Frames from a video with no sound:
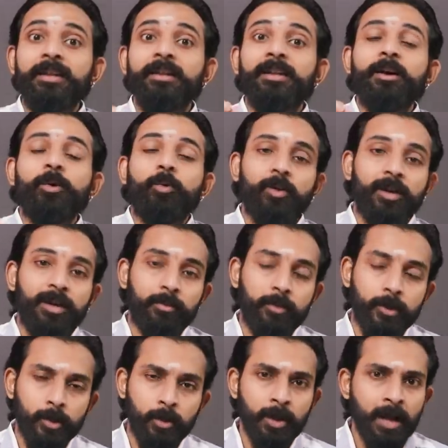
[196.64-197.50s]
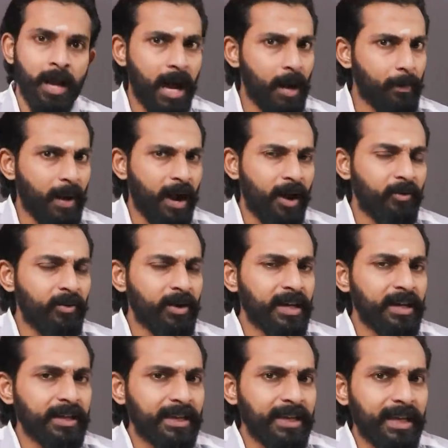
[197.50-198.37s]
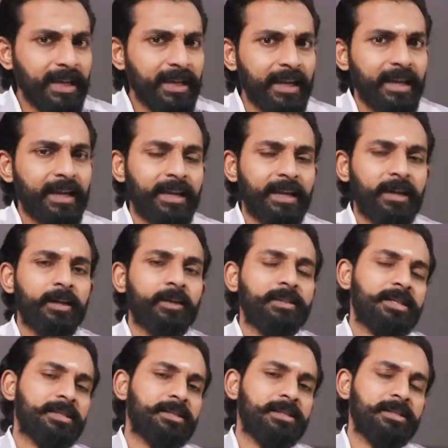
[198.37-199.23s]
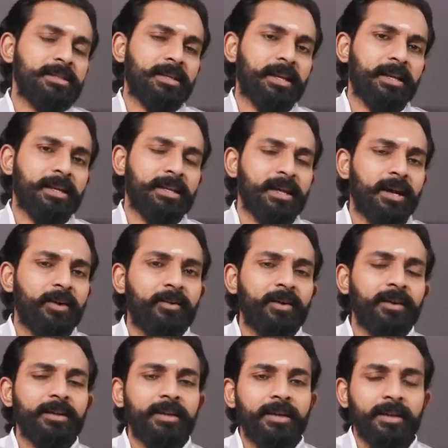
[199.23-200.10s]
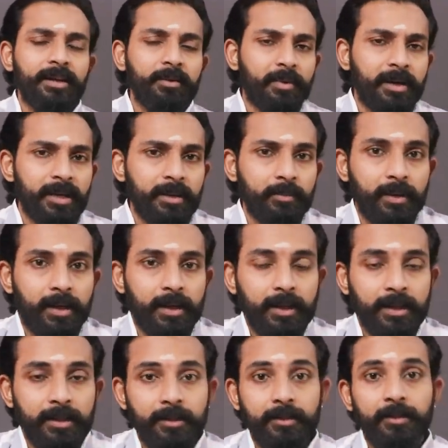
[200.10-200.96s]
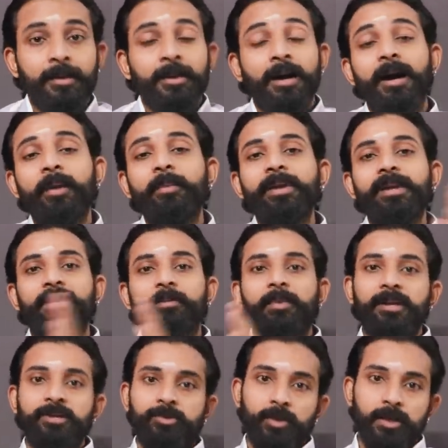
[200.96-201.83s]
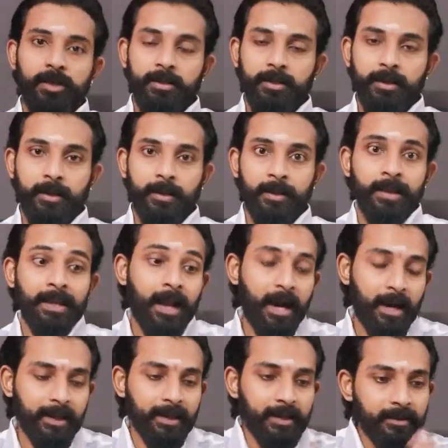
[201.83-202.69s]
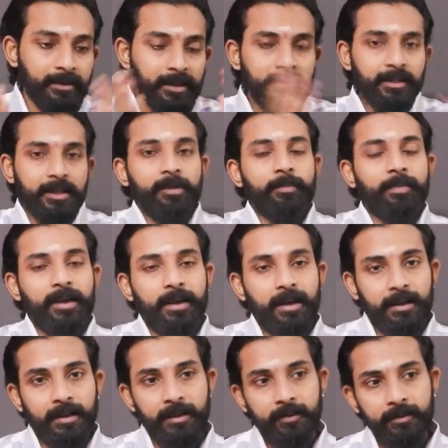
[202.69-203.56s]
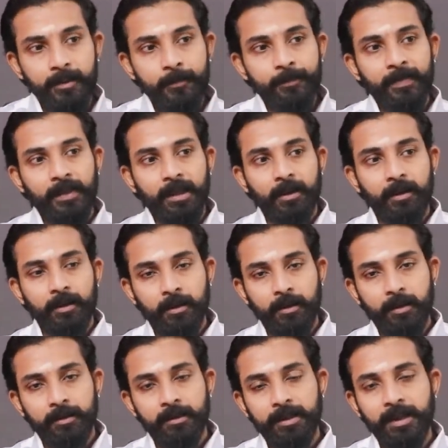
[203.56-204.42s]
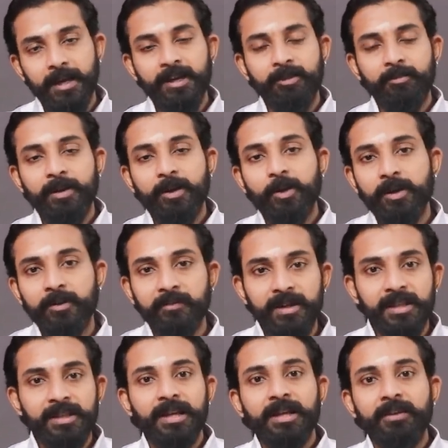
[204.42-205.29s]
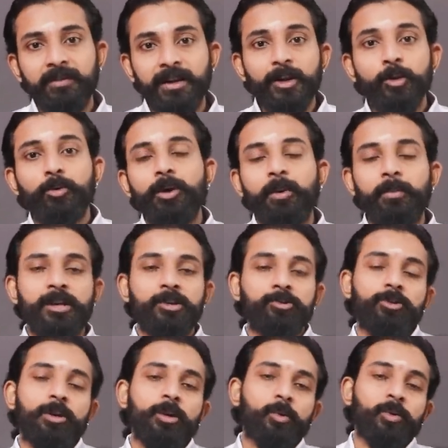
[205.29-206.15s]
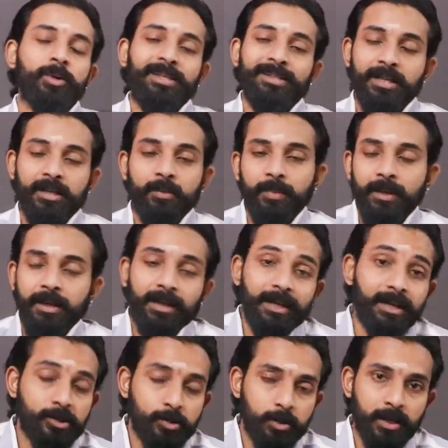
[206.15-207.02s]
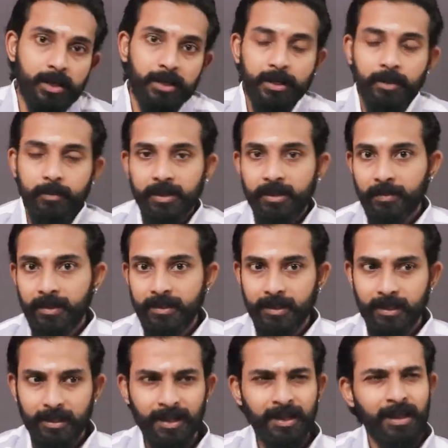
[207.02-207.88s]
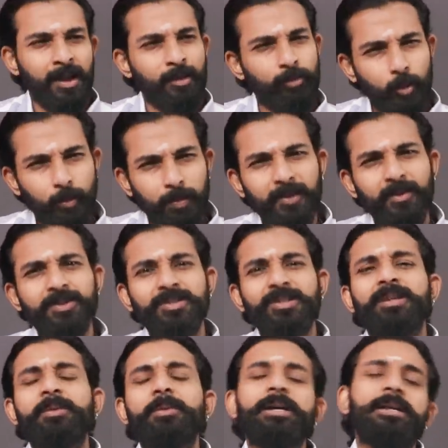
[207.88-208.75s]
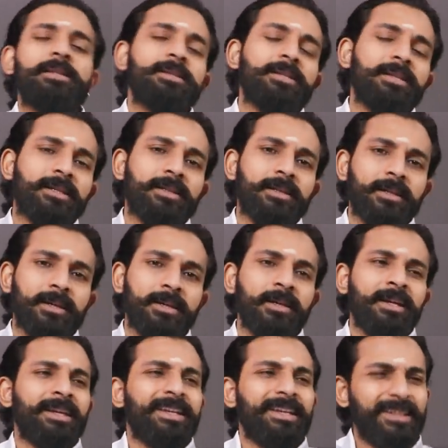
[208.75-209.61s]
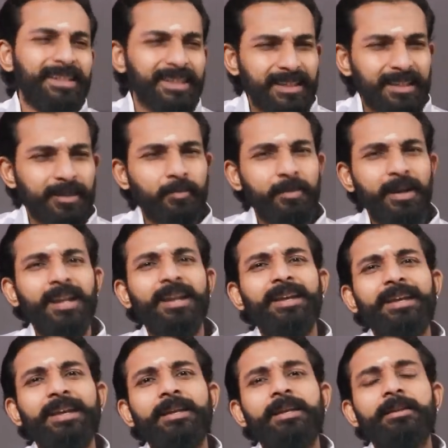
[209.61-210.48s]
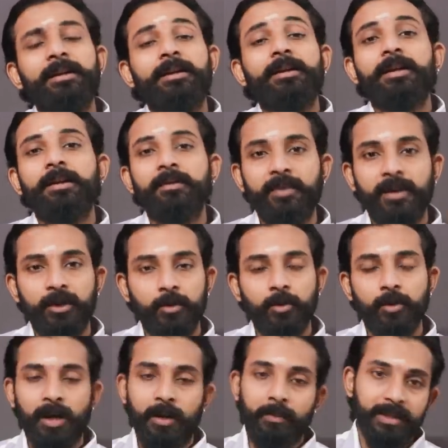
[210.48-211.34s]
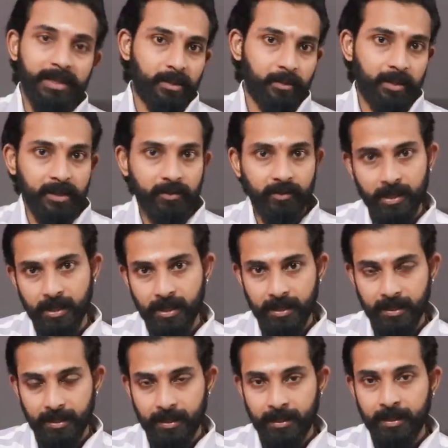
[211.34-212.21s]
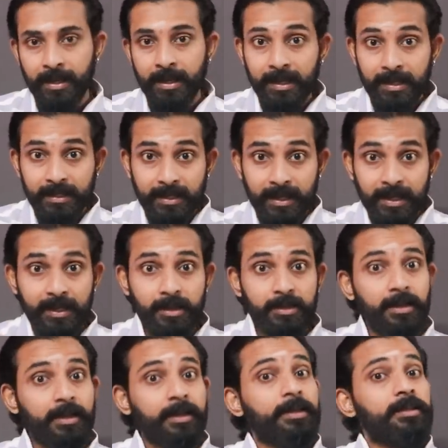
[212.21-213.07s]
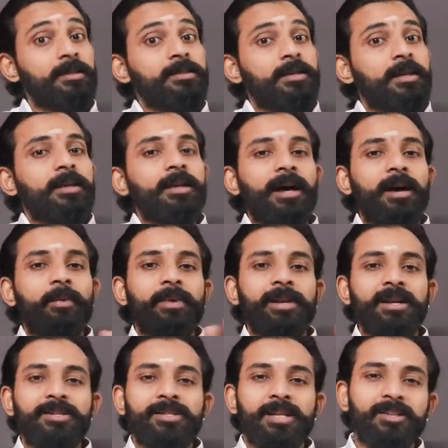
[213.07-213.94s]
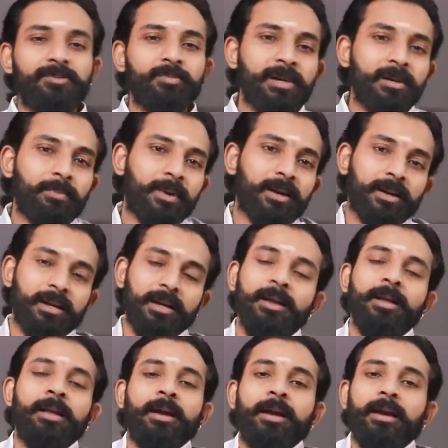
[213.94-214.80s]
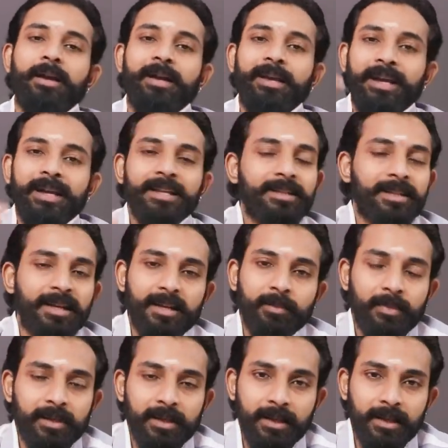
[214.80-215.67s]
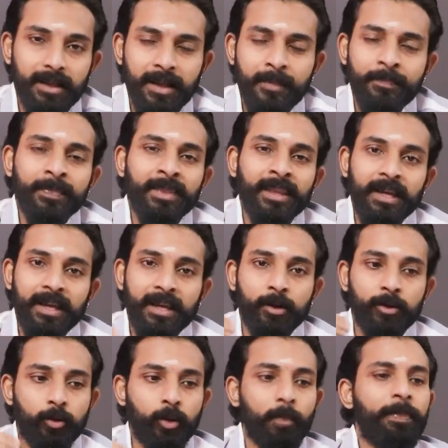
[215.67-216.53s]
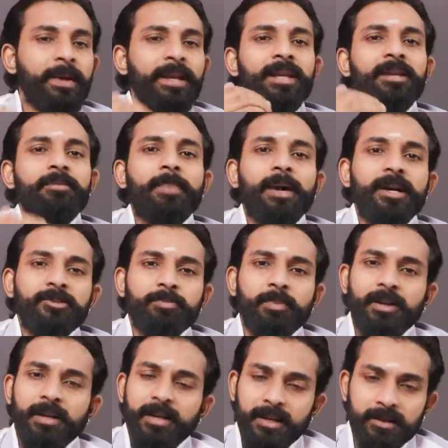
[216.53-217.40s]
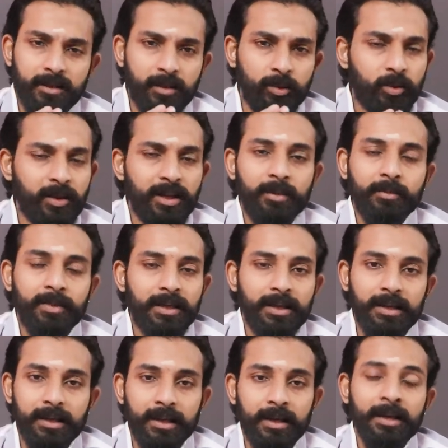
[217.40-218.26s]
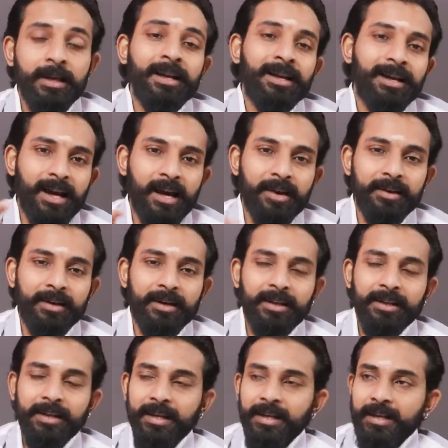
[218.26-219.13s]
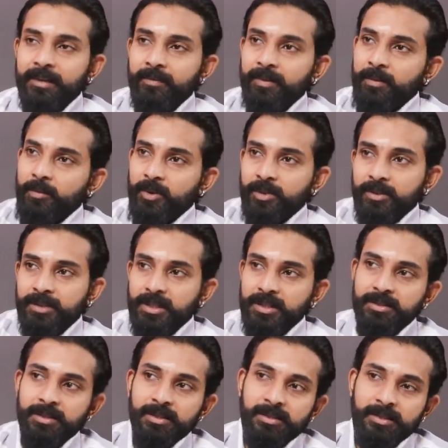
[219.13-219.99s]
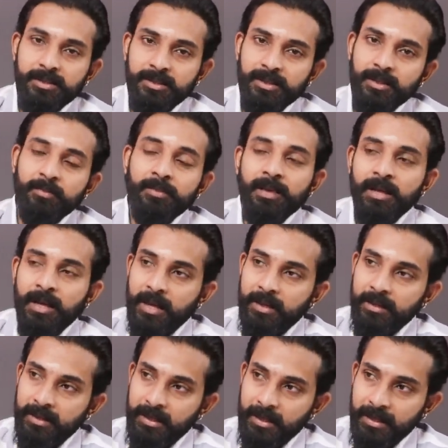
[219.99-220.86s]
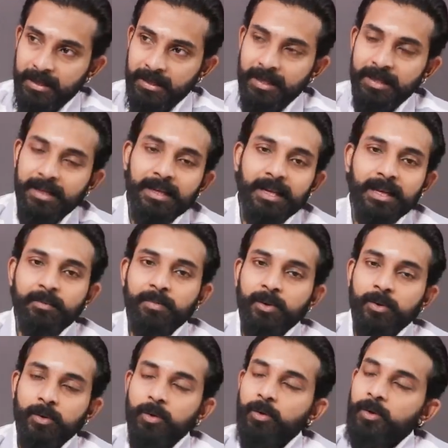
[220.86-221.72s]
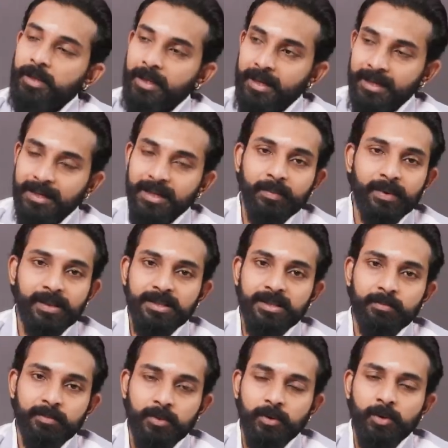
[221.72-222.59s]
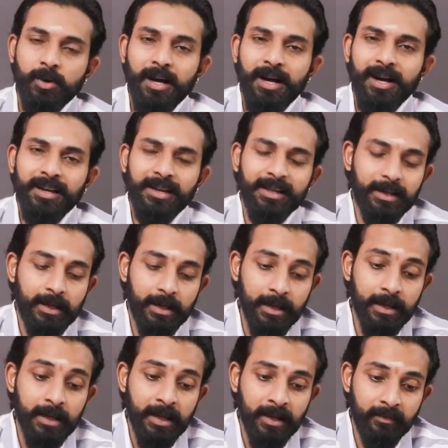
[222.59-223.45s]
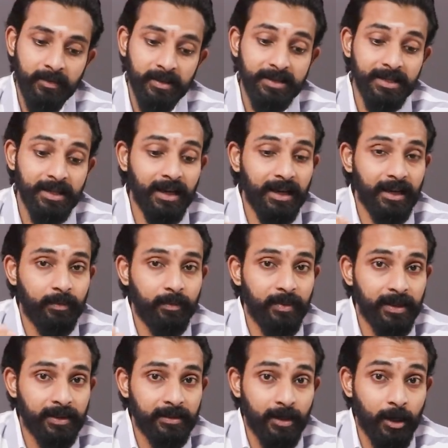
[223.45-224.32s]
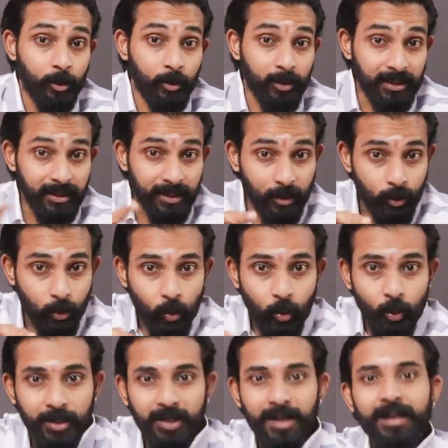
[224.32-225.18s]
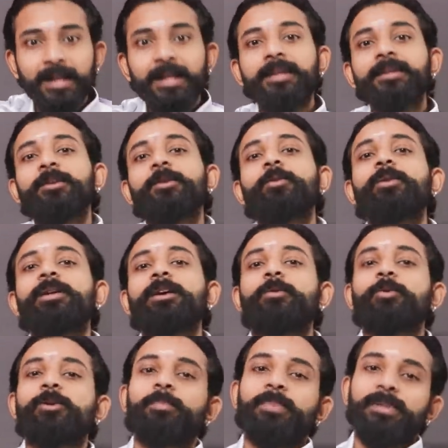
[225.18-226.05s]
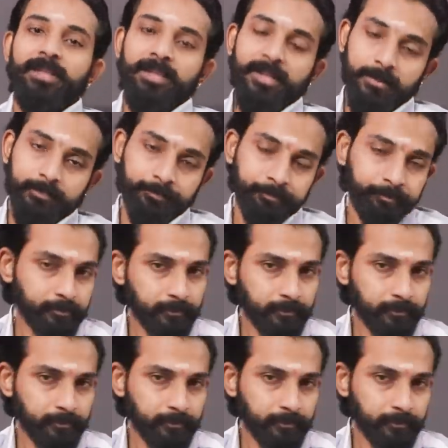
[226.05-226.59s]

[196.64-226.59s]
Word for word: அதுதான் கொடுக்க முடியும் அப்போ அவங்களுக்கு எங்கே எங்கே ஜஸ்டிஸ் கிடைக்கிது அவங்களுக்கு எங்கே மன்னிப்பு கிடைக்குது அப்படிங்கிற மாதிரி சொல்லியிருந்தாங்க ஆனால் இந்த தரப்பில் அதாவது இந்த ஏழு பேரோட விடுதலை வேணும் அப்படின்னு சொல்லக்கூடிய தரப்பில் என்ன சொல்கிறாங்க அப்படின்னு பார்த்தீங்கன்னா முப்பது வருஷமாக இருந்துட்டாங்க இதுக்கு மேலே என்ன தண்டனை வேணும் அப்படிங்கிற மாதிரி அவங்க கேட்குறாங்க இது ரெண்டுத்தில் எது சரி அப்படின்னு ஜட்மெண்ட் பண்ணுற இடத்துல நம்ம இல்லை இங்கே ஒரு ஒப்பீனியன் பாஸ் பண்ணுற இடத்துல கூட நமக்கு இல்லை காரணம் என்ன ஏற்கனவே நம்மளோட ஜஸ்டிஸ் சிஸ்டம் அதை நிறைய டிலே பண்ணோம் நிறைய பிரச்சனை பண்ணோம் ஆகையினால விஷயங்கள் எப்படி இருந்தாலும் இந்த கூட்டணியில் இருக்கக்கூடிய குழப்பத்தை தான்